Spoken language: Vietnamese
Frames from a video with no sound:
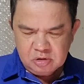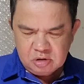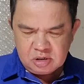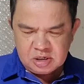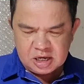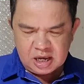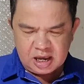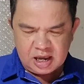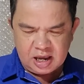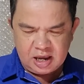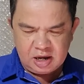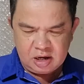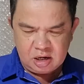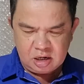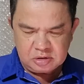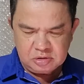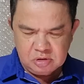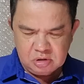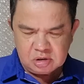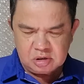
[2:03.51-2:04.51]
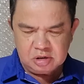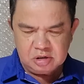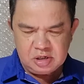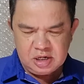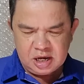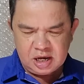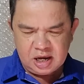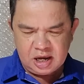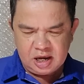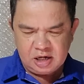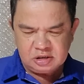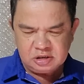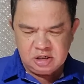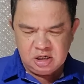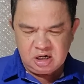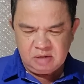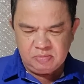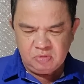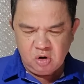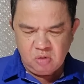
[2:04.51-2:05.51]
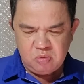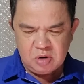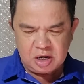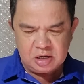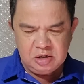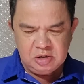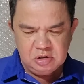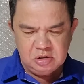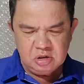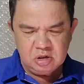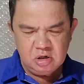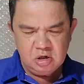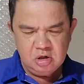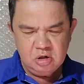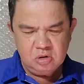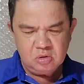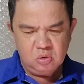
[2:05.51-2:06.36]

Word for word: trước nhà hàng trước cửa nhà hàng C54 Hải Dương